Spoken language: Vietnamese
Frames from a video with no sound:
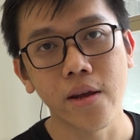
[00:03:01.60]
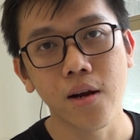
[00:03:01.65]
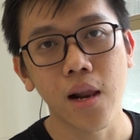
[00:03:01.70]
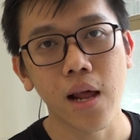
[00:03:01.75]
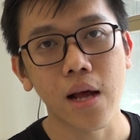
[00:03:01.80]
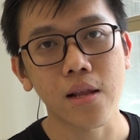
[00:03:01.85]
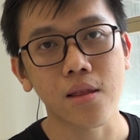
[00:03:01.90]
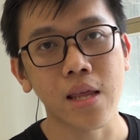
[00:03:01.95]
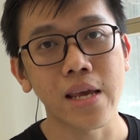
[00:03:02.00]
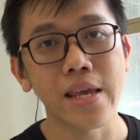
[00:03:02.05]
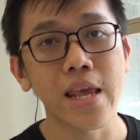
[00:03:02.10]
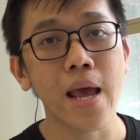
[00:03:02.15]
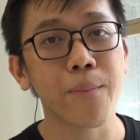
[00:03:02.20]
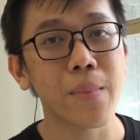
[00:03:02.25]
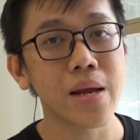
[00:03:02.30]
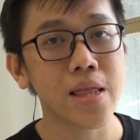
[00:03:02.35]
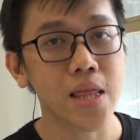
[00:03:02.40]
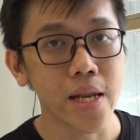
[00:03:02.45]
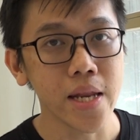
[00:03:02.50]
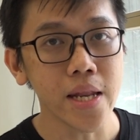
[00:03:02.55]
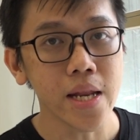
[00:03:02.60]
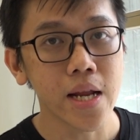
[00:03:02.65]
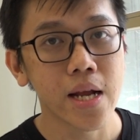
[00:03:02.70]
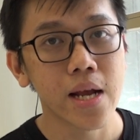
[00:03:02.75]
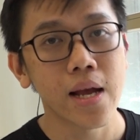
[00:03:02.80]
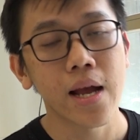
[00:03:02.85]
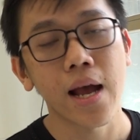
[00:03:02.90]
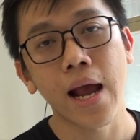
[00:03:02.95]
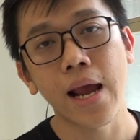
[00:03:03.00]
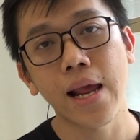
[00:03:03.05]
như là thị giác máy tính
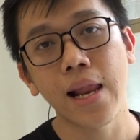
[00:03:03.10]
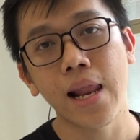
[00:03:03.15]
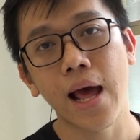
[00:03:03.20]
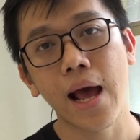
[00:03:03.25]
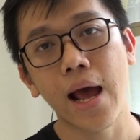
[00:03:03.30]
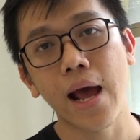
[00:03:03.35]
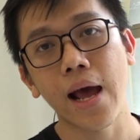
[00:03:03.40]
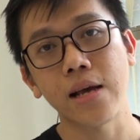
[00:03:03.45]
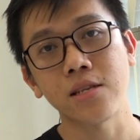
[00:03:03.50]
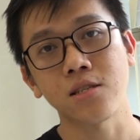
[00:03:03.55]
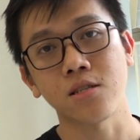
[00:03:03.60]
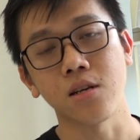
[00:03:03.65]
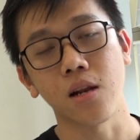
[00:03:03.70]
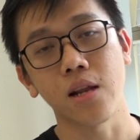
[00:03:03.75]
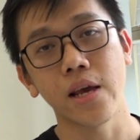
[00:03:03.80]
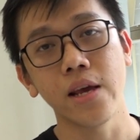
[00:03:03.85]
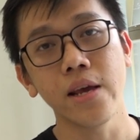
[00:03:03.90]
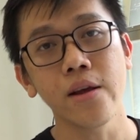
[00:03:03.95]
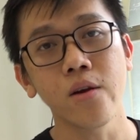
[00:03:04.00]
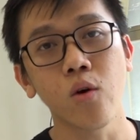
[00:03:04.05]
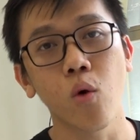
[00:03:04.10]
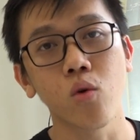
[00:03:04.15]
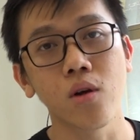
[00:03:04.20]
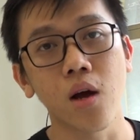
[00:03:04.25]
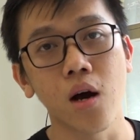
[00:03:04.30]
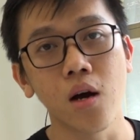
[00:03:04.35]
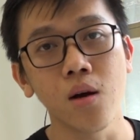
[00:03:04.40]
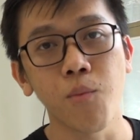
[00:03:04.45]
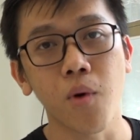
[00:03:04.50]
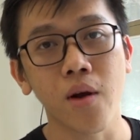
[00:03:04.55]
hay là xử lý ngôn
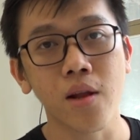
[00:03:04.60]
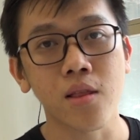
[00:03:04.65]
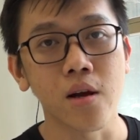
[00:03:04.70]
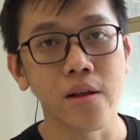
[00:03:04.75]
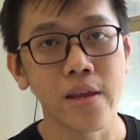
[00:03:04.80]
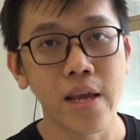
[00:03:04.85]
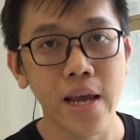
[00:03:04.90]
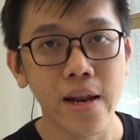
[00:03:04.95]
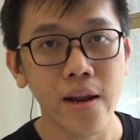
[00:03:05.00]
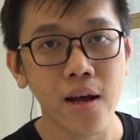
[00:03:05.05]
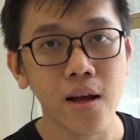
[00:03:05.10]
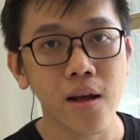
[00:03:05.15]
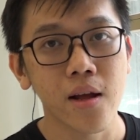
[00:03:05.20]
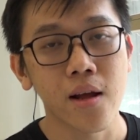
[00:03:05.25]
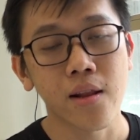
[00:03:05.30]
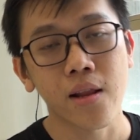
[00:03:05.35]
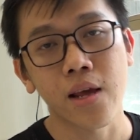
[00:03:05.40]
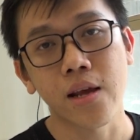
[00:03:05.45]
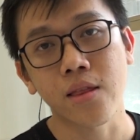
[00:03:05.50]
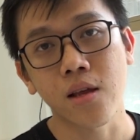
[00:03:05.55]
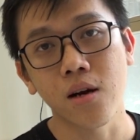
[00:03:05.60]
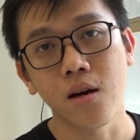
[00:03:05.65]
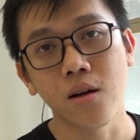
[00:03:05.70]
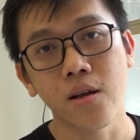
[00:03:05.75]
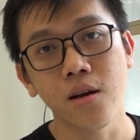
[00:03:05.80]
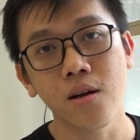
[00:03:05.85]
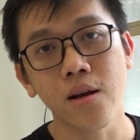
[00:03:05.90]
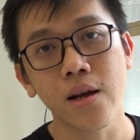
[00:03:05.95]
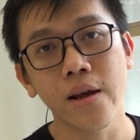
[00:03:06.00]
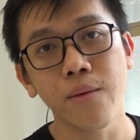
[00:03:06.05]
ngữ tự nhiên á thì từ
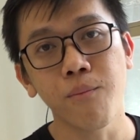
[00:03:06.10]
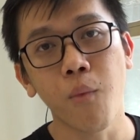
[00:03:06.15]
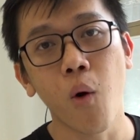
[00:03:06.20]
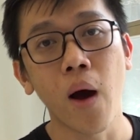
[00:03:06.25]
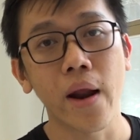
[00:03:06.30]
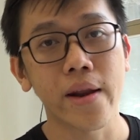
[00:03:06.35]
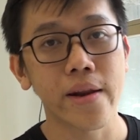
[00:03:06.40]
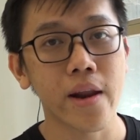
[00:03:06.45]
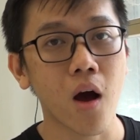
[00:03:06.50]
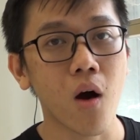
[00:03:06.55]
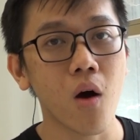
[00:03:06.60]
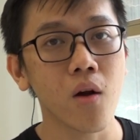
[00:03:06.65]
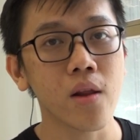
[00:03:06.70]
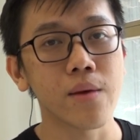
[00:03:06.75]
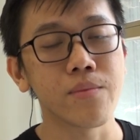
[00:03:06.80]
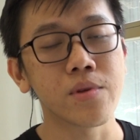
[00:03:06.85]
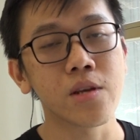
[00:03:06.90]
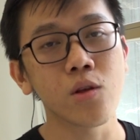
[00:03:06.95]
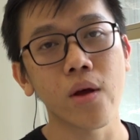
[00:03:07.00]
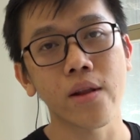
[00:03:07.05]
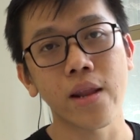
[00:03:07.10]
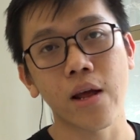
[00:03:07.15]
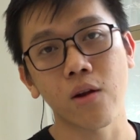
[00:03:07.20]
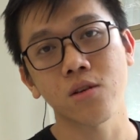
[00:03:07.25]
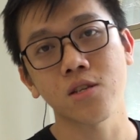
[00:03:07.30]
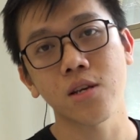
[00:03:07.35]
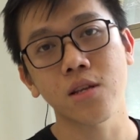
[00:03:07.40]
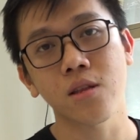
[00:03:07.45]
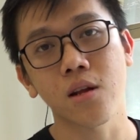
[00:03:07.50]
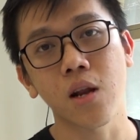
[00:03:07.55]
những cái mô hình đó thì trí tuệ nhân tạo
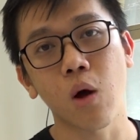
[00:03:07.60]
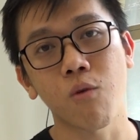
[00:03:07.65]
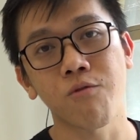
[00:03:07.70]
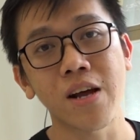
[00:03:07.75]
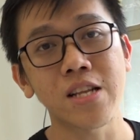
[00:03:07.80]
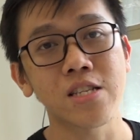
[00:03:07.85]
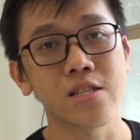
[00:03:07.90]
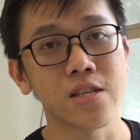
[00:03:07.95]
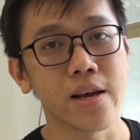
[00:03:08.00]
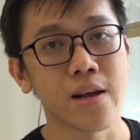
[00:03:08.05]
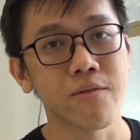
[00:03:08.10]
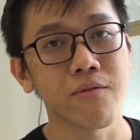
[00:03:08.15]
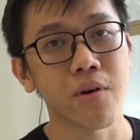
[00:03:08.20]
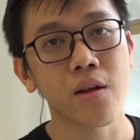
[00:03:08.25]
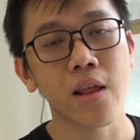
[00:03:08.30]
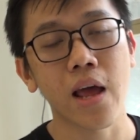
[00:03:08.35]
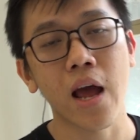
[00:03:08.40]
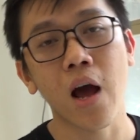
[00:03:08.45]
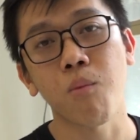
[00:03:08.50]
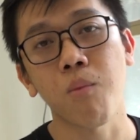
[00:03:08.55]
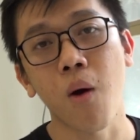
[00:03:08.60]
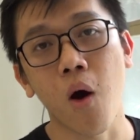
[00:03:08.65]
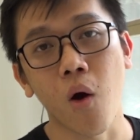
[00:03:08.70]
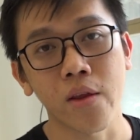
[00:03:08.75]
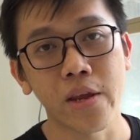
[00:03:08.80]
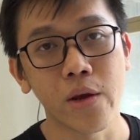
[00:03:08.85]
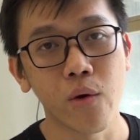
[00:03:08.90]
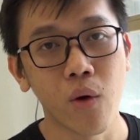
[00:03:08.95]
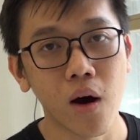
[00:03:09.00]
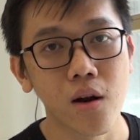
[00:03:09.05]
nó sẽ tự động phát triển và có thể học
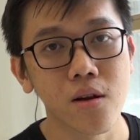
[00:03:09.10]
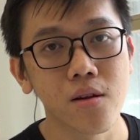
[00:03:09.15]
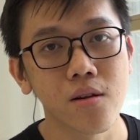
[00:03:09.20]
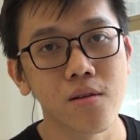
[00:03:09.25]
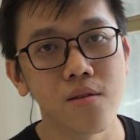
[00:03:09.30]
hỏi nhiều hơn